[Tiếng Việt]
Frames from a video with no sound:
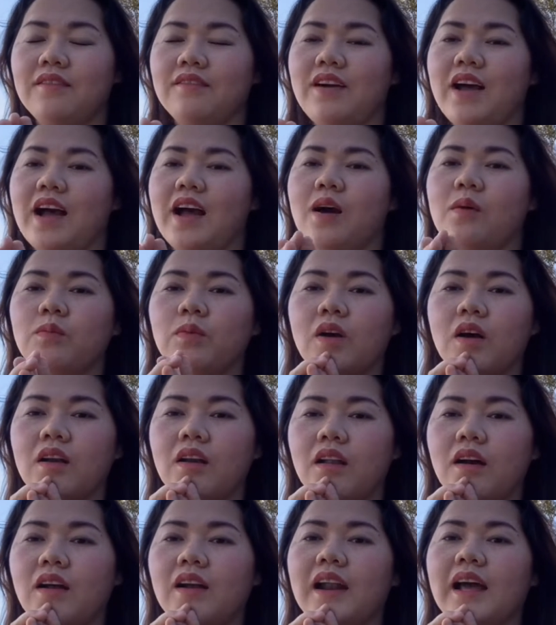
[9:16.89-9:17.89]
và không có
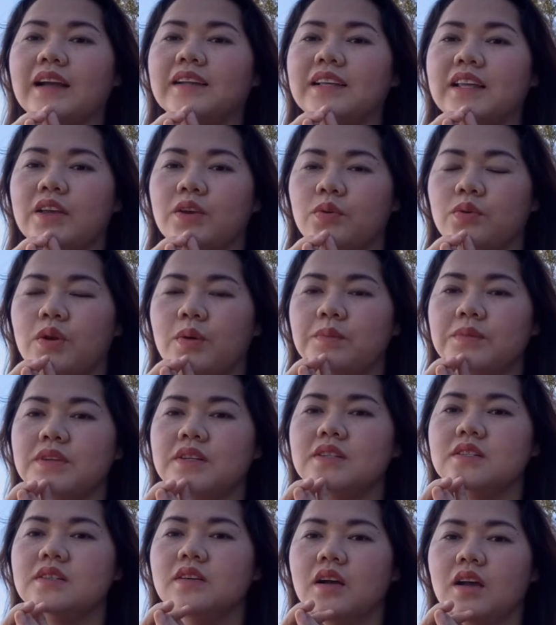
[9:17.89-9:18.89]
lo lắng nhiều, giống
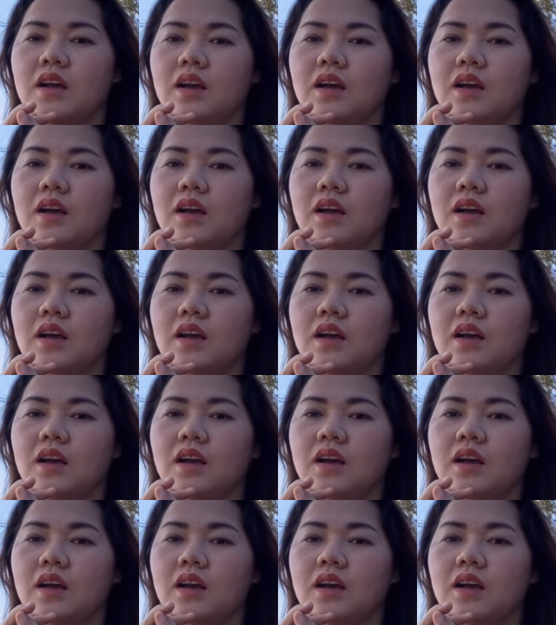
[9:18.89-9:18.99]
như